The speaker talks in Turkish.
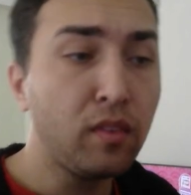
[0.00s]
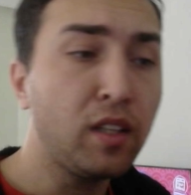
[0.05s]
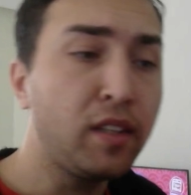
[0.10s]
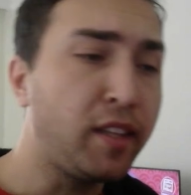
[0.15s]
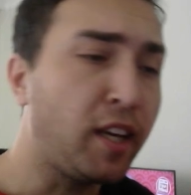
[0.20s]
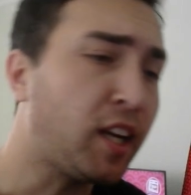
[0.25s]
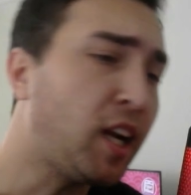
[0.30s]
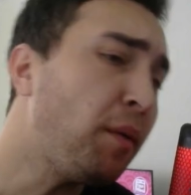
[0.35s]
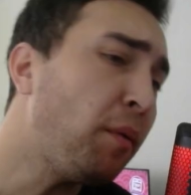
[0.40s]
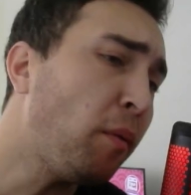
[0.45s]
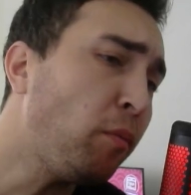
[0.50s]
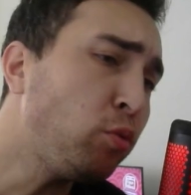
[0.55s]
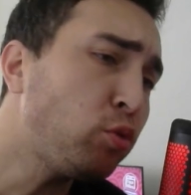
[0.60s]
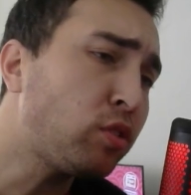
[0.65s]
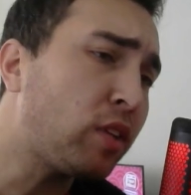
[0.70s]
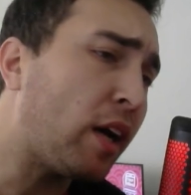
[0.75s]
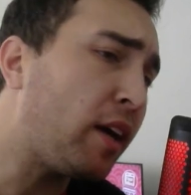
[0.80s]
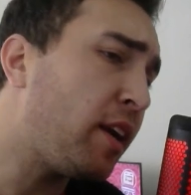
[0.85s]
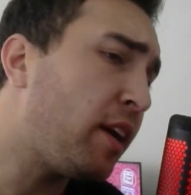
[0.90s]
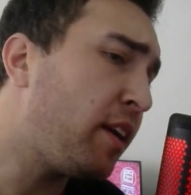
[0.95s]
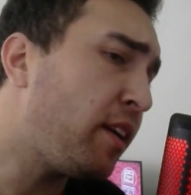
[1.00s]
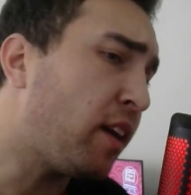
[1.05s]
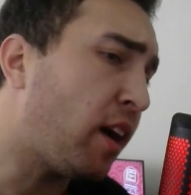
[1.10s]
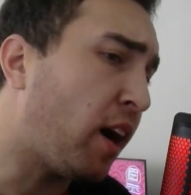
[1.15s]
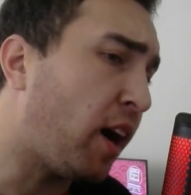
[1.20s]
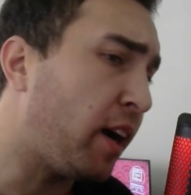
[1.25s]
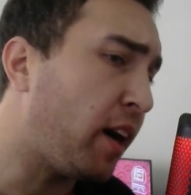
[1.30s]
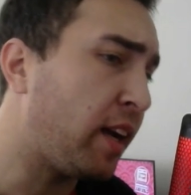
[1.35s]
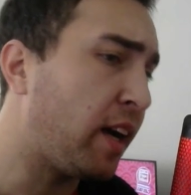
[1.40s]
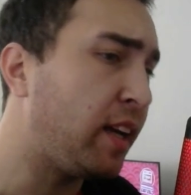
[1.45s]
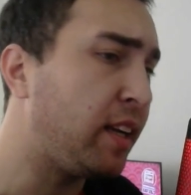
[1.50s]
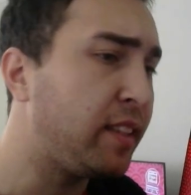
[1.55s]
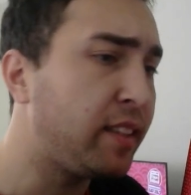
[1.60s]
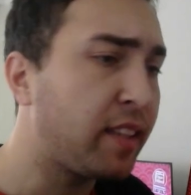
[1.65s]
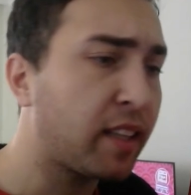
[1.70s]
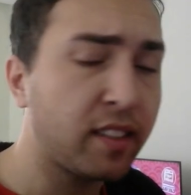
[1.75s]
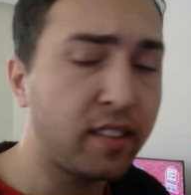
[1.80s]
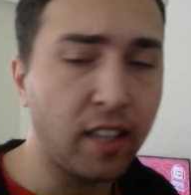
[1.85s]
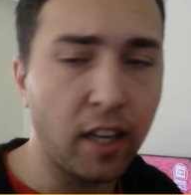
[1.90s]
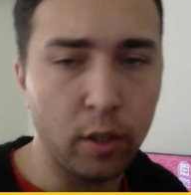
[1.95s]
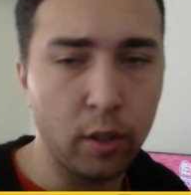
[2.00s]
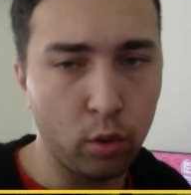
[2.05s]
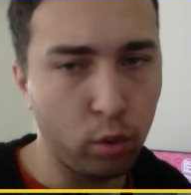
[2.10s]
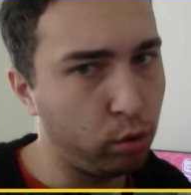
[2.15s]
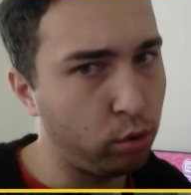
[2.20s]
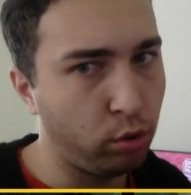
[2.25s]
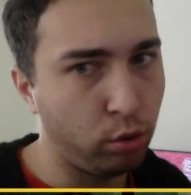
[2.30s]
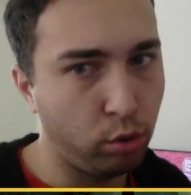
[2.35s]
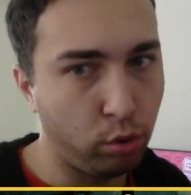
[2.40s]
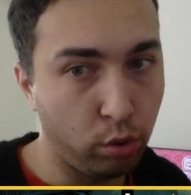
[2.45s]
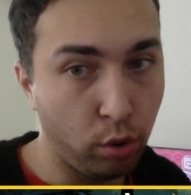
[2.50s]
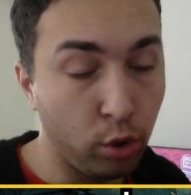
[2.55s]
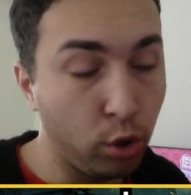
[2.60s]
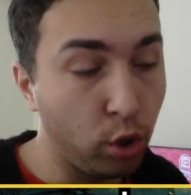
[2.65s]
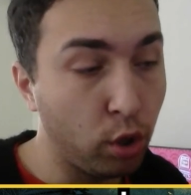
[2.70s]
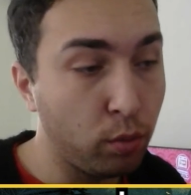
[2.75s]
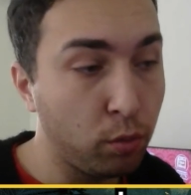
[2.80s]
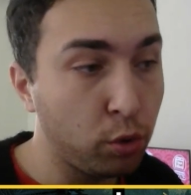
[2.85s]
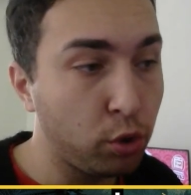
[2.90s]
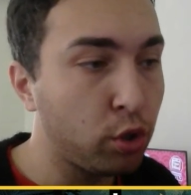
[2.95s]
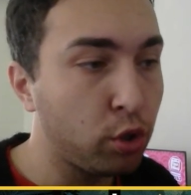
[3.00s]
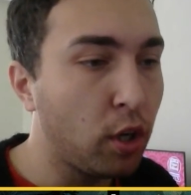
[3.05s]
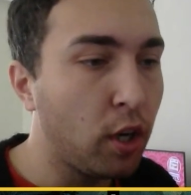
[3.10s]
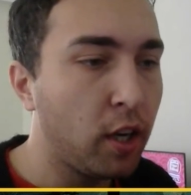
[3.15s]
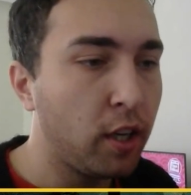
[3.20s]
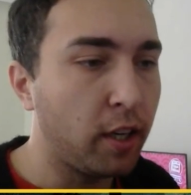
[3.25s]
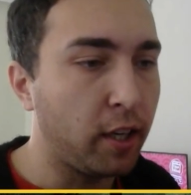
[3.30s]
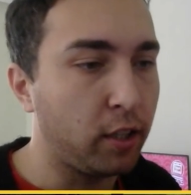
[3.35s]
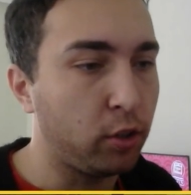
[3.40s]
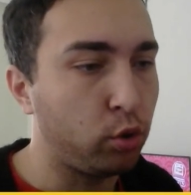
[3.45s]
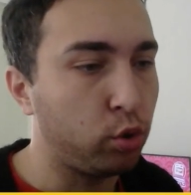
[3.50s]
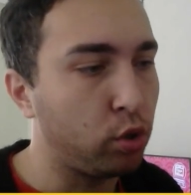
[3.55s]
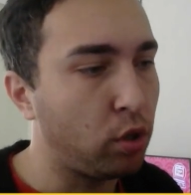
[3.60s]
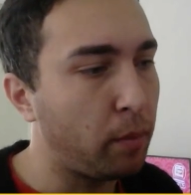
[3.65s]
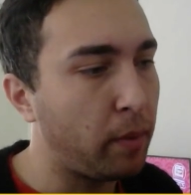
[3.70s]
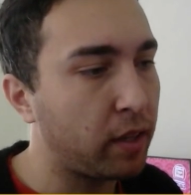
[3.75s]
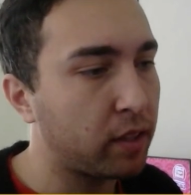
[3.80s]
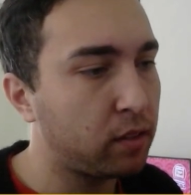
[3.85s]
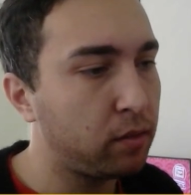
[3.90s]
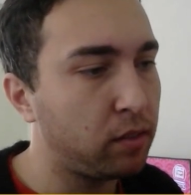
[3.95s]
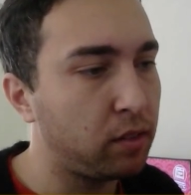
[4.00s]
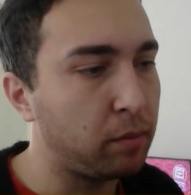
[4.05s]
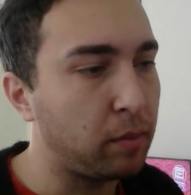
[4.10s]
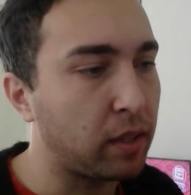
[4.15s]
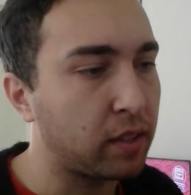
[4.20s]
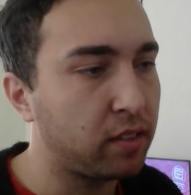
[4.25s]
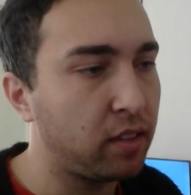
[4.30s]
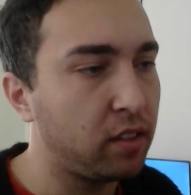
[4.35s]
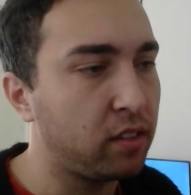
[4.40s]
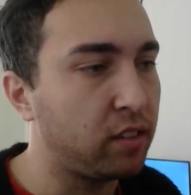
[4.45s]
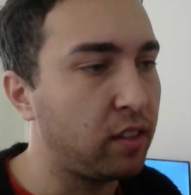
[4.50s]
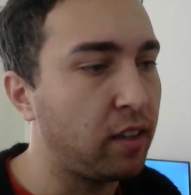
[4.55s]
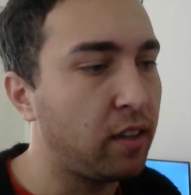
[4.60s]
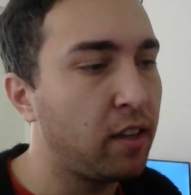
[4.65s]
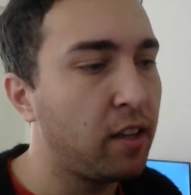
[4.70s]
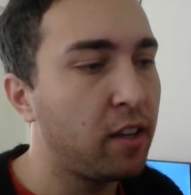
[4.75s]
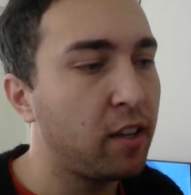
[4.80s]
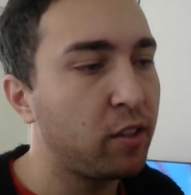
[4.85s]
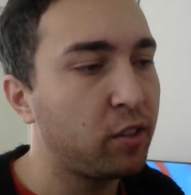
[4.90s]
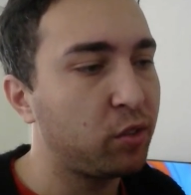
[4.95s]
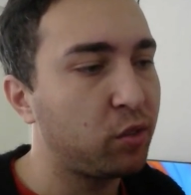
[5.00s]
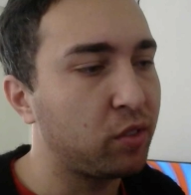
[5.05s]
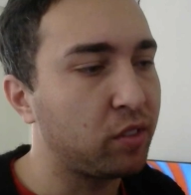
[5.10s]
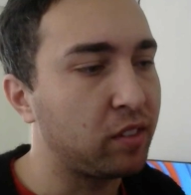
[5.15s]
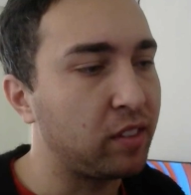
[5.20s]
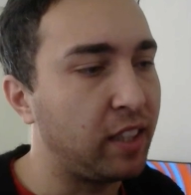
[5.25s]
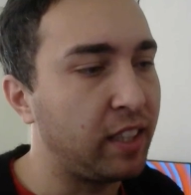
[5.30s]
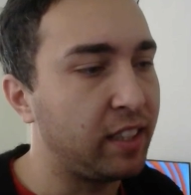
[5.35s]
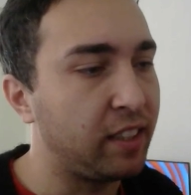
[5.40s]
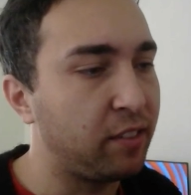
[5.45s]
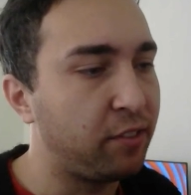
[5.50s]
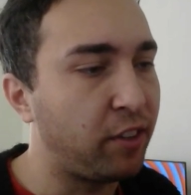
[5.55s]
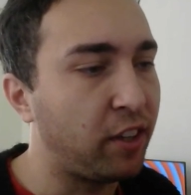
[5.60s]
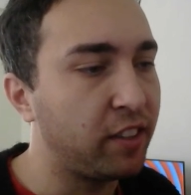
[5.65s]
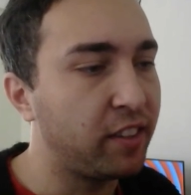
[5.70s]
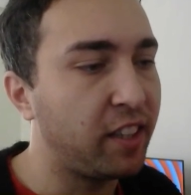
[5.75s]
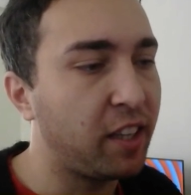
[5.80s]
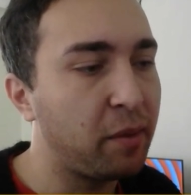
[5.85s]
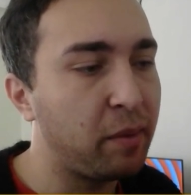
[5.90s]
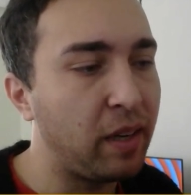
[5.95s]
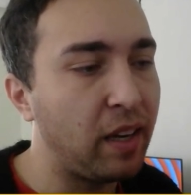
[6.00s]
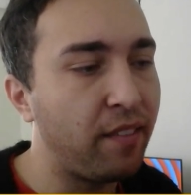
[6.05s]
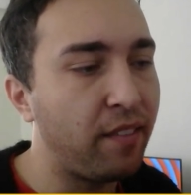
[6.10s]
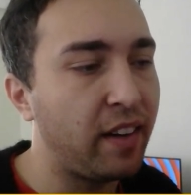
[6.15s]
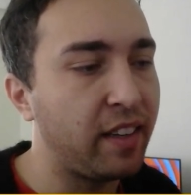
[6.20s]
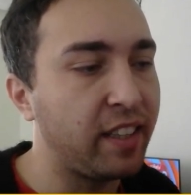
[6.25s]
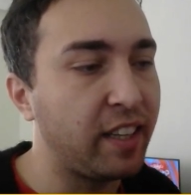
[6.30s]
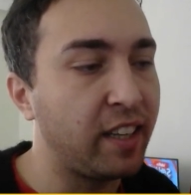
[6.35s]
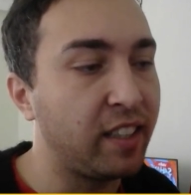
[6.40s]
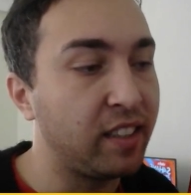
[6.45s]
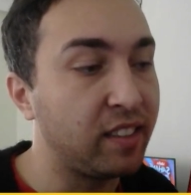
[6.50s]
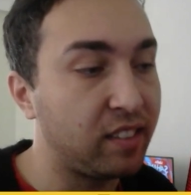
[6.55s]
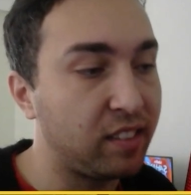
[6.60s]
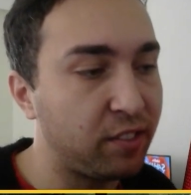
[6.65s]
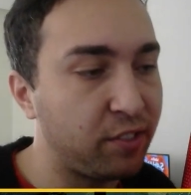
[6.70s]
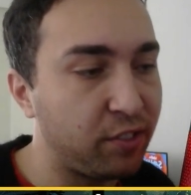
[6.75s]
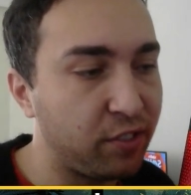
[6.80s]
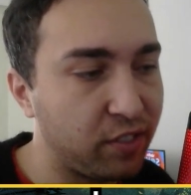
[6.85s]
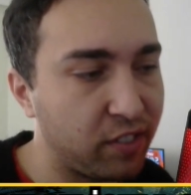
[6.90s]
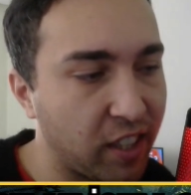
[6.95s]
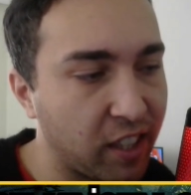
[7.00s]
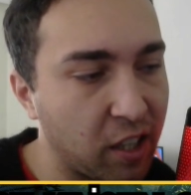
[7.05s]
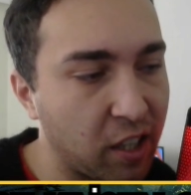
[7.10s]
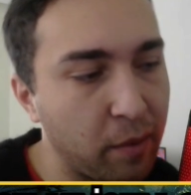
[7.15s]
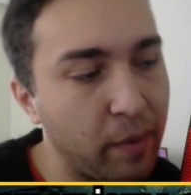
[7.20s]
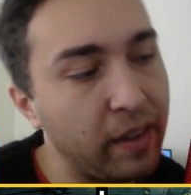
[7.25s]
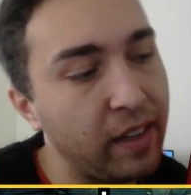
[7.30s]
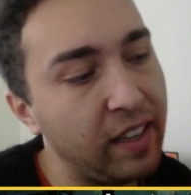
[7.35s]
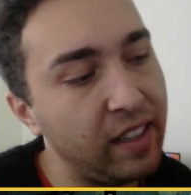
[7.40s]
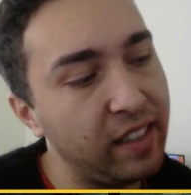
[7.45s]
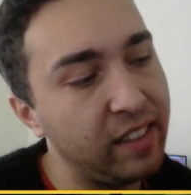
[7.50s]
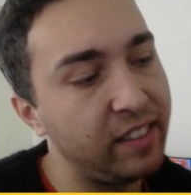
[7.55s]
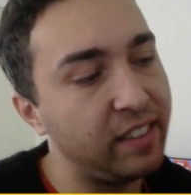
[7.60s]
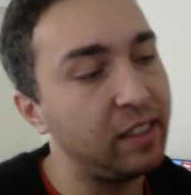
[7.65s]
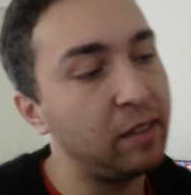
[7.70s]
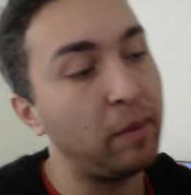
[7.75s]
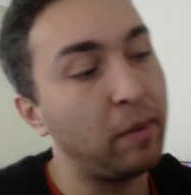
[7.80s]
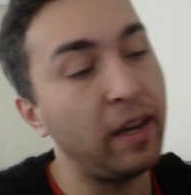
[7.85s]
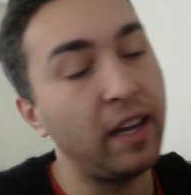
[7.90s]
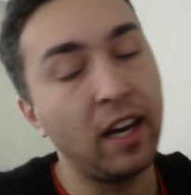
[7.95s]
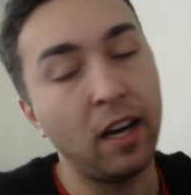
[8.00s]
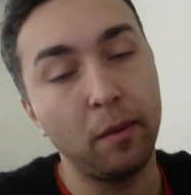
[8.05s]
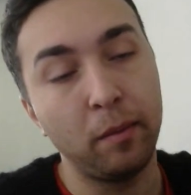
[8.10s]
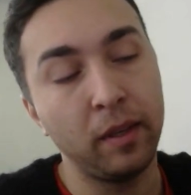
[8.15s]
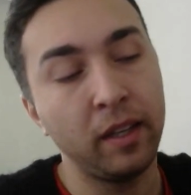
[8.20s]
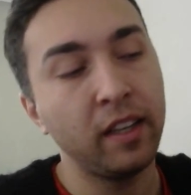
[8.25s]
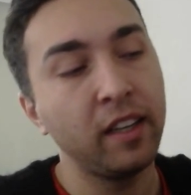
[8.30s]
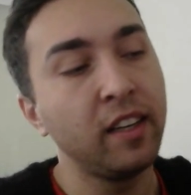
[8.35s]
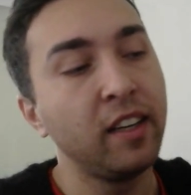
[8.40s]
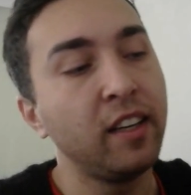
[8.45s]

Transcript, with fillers: Takaba bu sahnenin hayalindeki sahne olduğunu söylüyormuş. Yani şuna baktınız baksanıza yani fanları bile var yani sırf Takaba ile ilgili bayağı bir